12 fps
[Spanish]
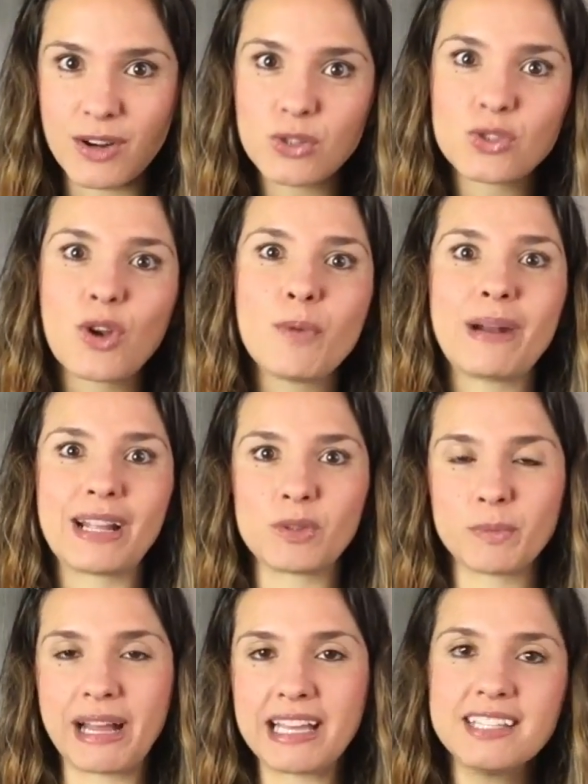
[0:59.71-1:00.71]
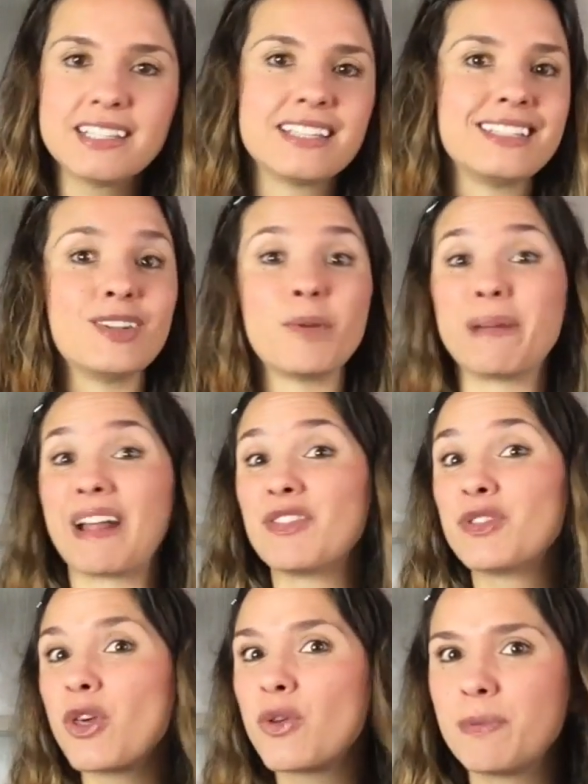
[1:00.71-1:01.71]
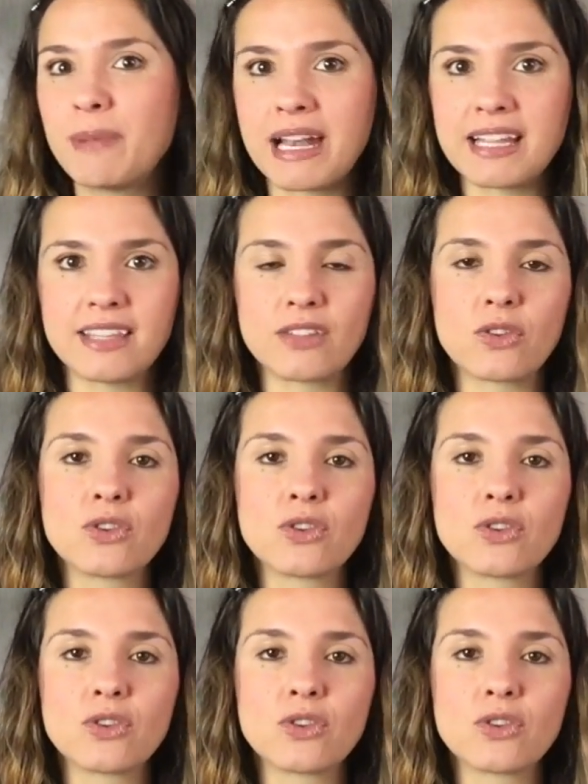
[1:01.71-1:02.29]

no solo para tu país, sino para todo el planeta.